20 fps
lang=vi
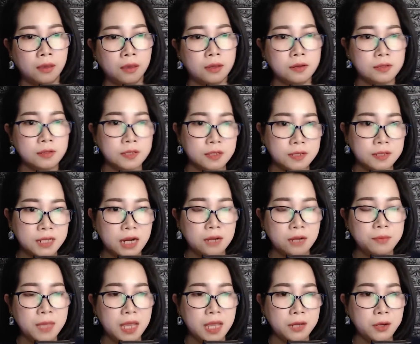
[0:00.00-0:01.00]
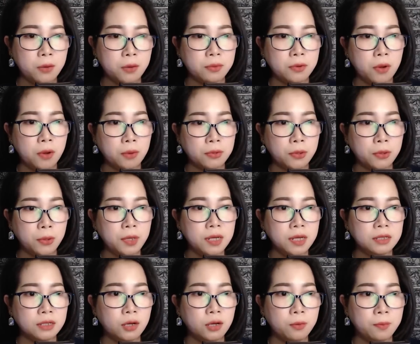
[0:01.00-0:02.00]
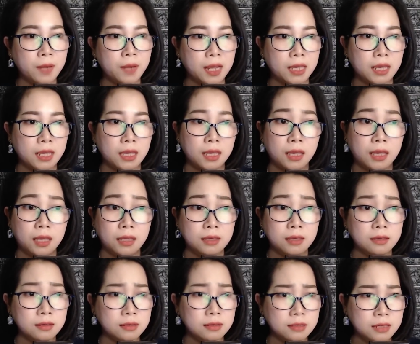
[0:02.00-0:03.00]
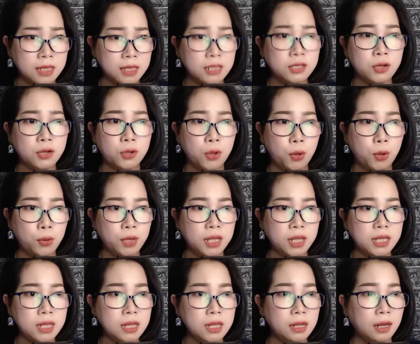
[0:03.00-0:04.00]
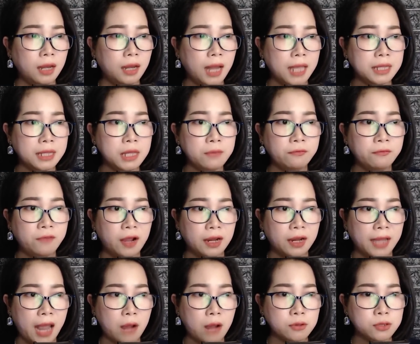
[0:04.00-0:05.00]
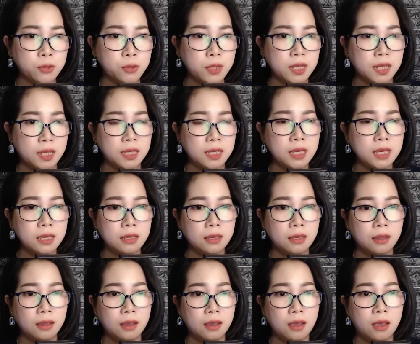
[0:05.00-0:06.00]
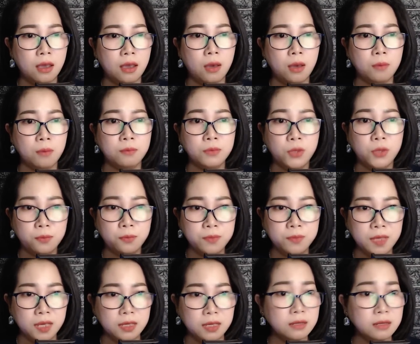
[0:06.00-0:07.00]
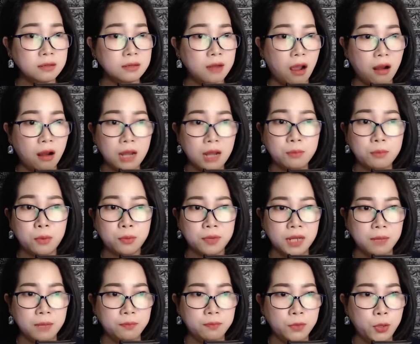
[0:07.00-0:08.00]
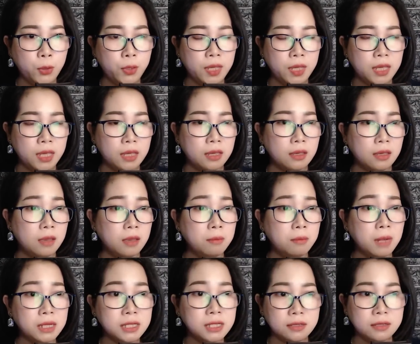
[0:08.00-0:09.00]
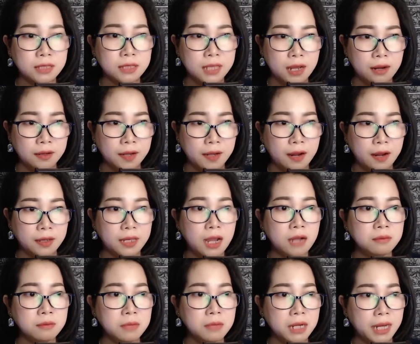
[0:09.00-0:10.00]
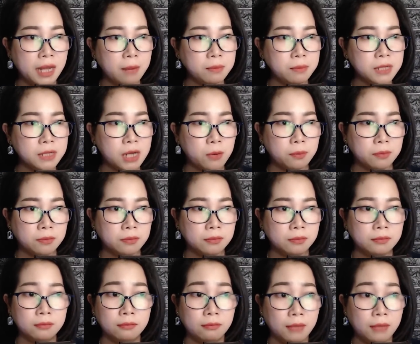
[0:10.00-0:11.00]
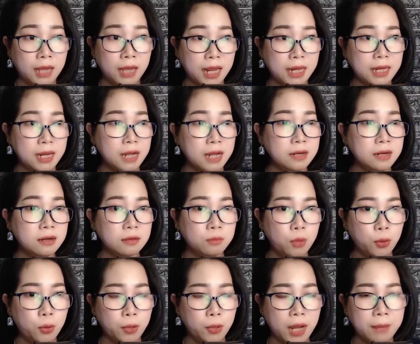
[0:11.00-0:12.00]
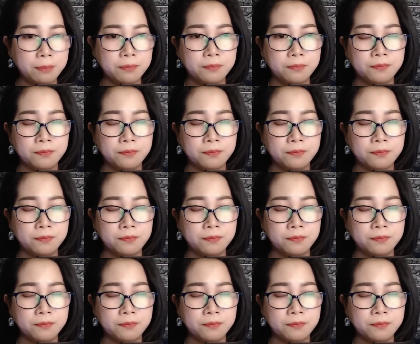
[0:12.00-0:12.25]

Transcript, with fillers: Sự trở về đột ngột của Lương lúc này khiến cho cô Lý lại thêm phần nào suy nghĩ. Vốn dĩ đó là một niềm vui, bởi sự chờ đợi hơn mười năm ròng nay đã được bù đắp.